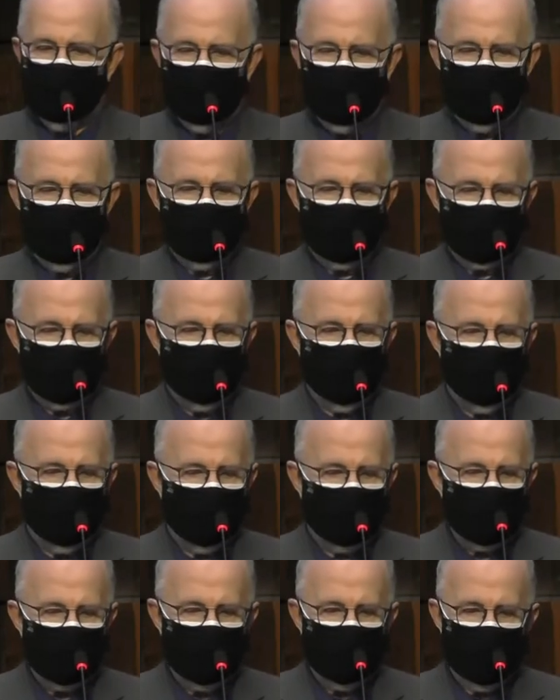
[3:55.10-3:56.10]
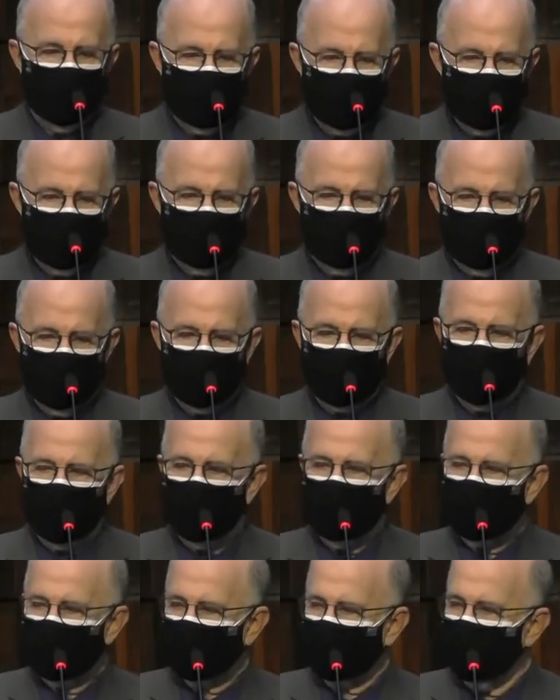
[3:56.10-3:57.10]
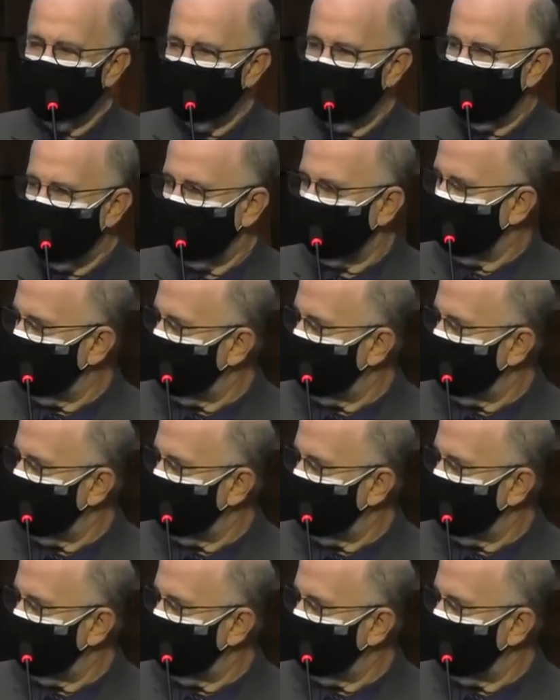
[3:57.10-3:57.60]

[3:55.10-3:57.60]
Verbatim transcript: desmontar a cultura do